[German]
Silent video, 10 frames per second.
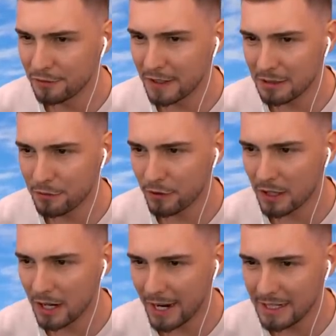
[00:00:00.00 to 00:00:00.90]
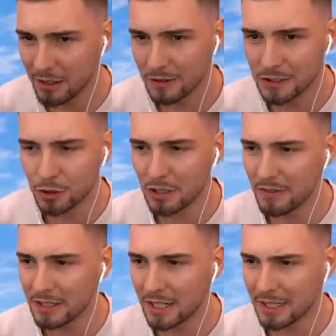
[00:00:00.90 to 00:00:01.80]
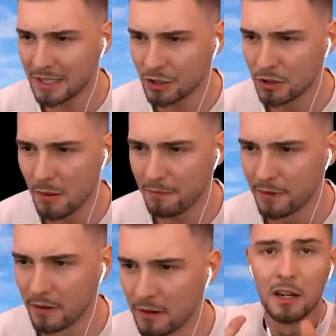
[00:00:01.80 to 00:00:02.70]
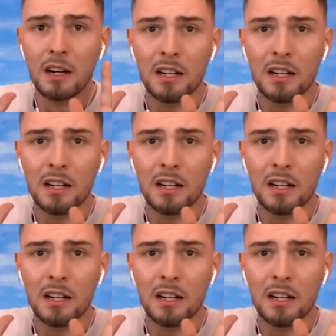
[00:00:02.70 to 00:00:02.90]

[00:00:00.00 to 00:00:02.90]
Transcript: Der fährt einfach von alleine, Leute. Ich drücke einfach hier gar keine Knöpfe.